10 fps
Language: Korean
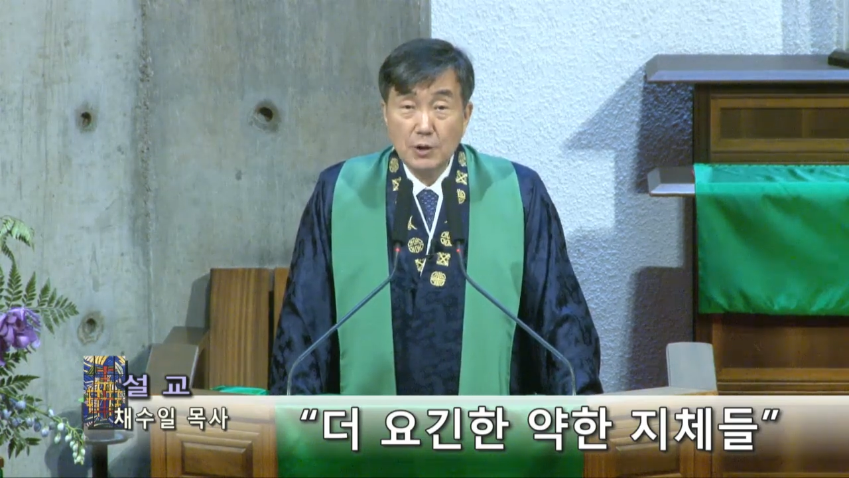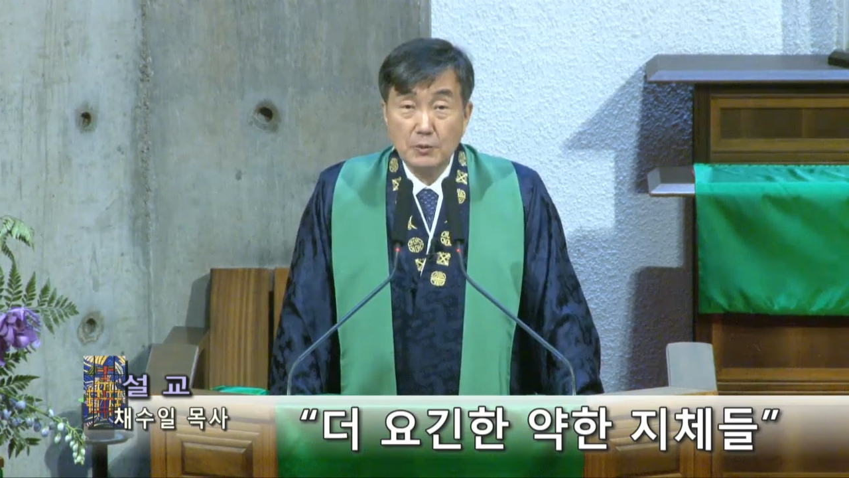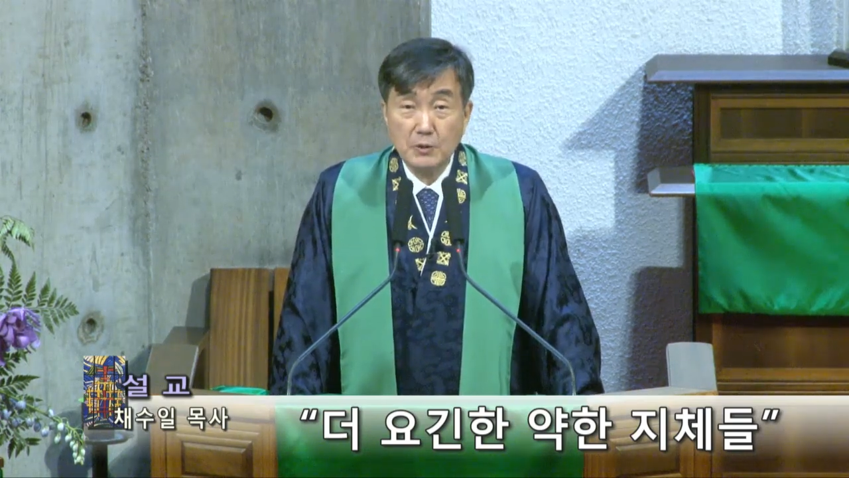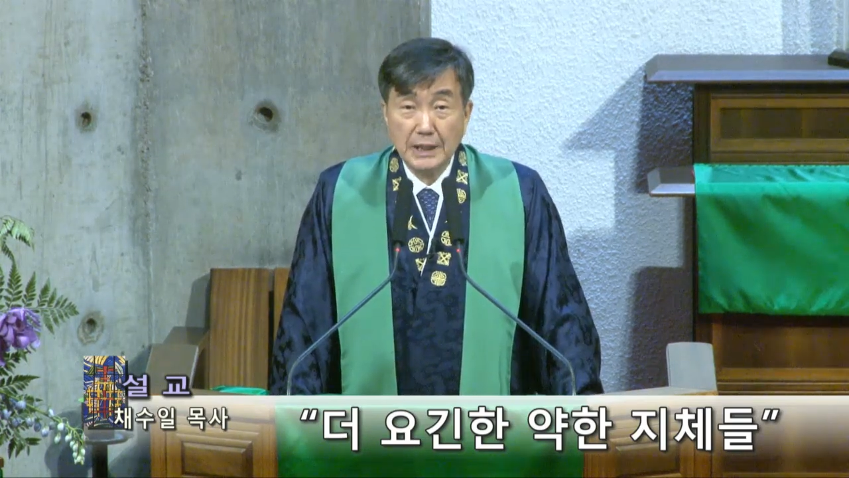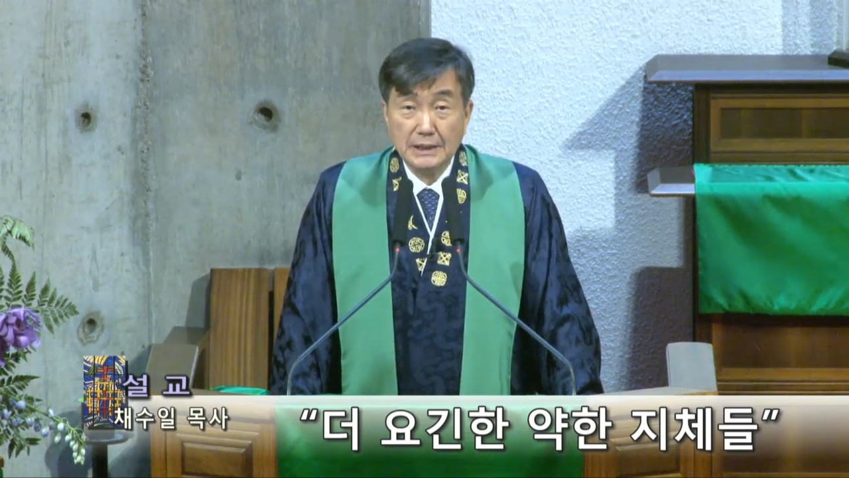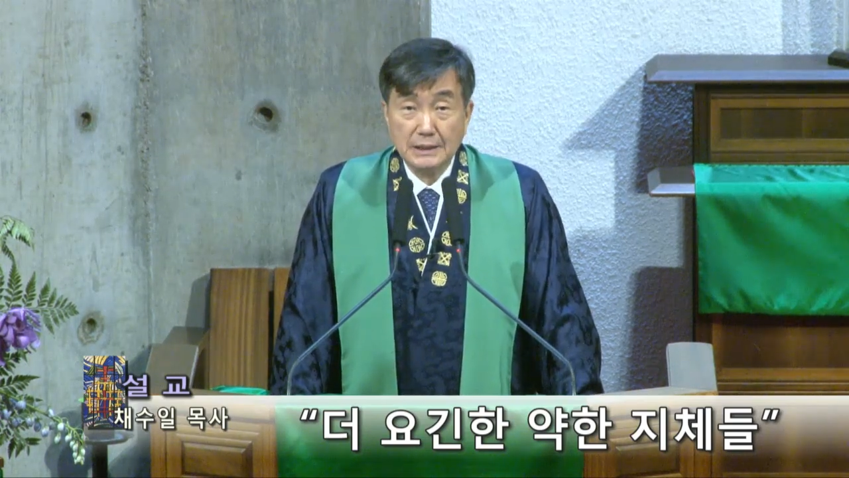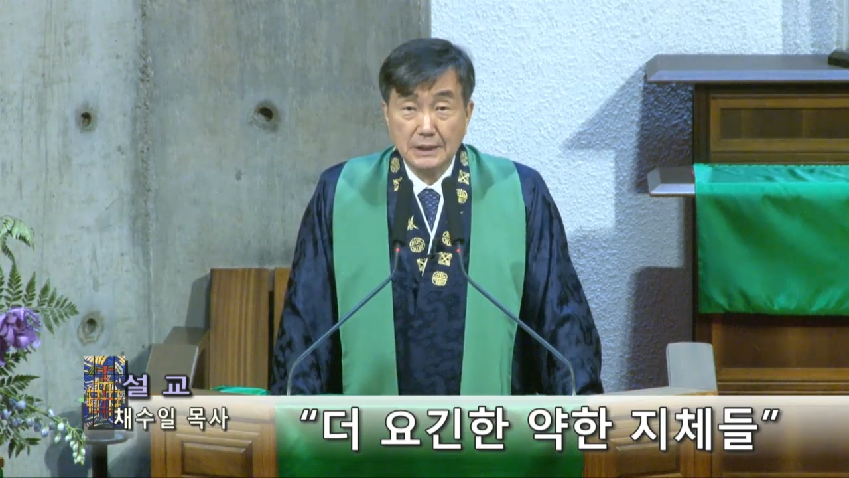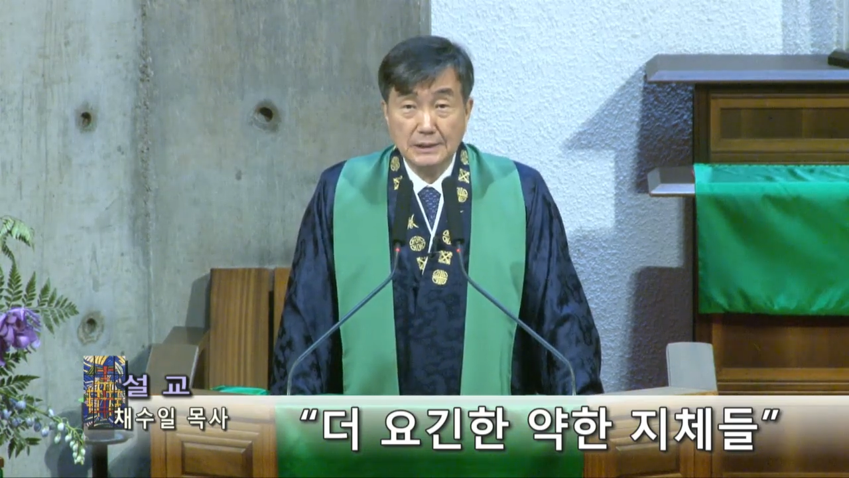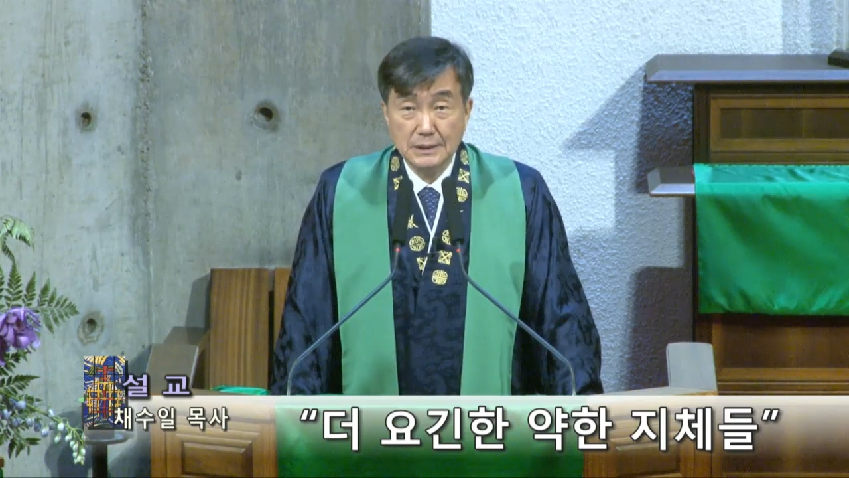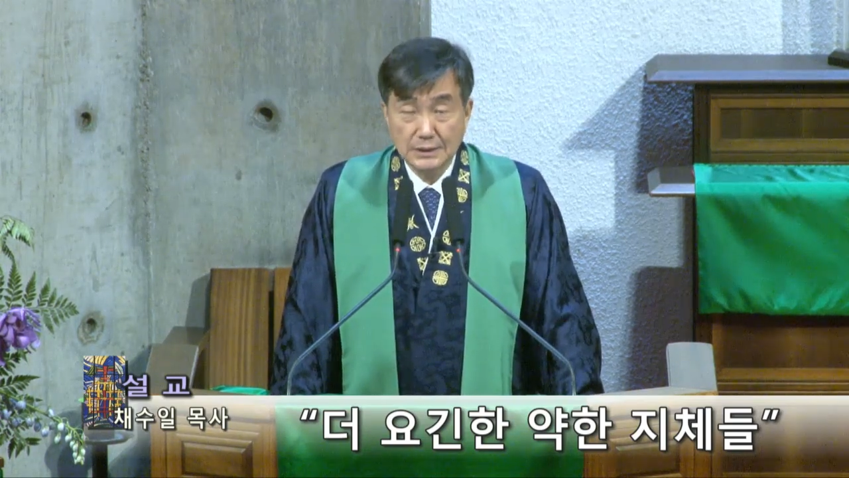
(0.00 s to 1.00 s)

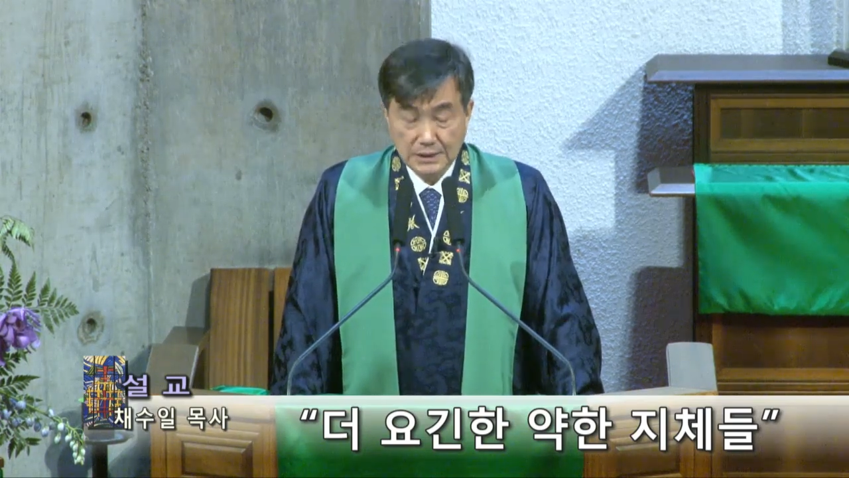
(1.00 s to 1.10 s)
회복했던